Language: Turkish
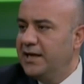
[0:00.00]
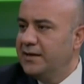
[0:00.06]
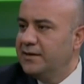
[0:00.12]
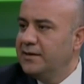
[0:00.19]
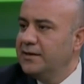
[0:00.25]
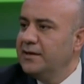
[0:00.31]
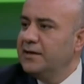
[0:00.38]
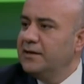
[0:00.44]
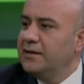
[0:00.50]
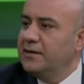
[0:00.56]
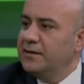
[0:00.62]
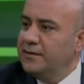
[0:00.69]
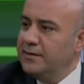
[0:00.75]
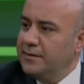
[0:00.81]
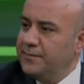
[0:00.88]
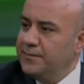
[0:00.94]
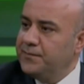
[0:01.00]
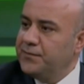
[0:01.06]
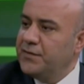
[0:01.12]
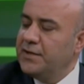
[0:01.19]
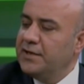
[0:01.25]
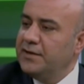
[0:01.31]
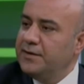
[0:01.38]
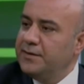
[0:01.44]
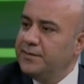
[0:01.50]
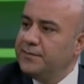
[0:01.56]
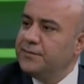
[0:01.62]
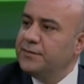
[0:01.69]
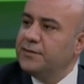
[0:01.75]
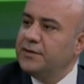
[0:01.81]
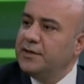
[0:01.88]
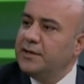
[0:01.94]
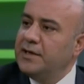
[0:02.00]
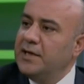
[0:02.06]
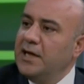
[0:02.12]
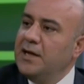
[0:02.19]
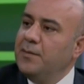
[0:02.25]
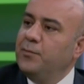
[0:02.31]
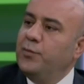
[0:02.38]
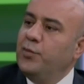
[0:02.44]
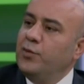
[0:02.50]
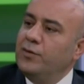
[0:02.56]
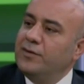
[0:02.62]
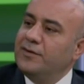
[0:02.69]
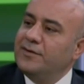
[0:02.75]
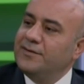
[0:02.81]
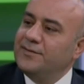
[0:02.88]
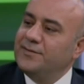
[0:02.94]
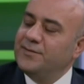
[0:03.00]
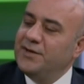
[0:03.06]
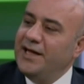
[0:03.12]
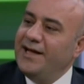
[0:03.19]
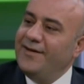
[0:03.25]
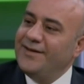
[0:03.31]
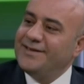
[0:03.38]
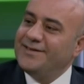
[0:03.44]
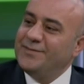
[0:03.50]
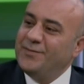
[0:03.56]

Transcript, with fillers: içinden insanlar eğitim veriyor. Bu, Şimdi Forex... Evet.